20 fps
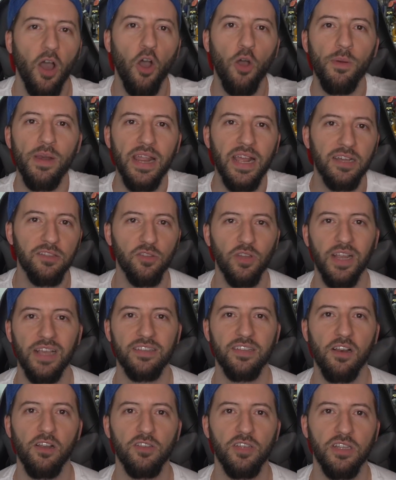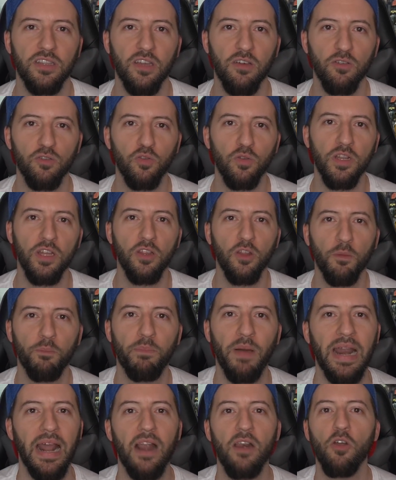obligatorias en los Estados Unidos
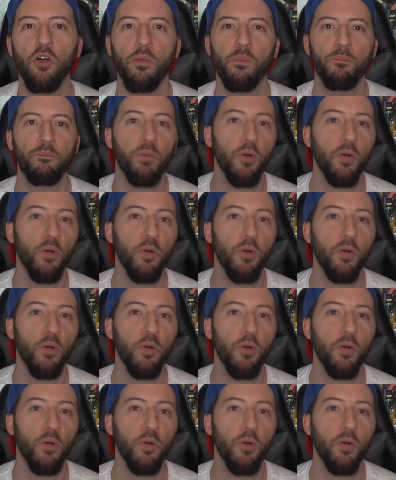para los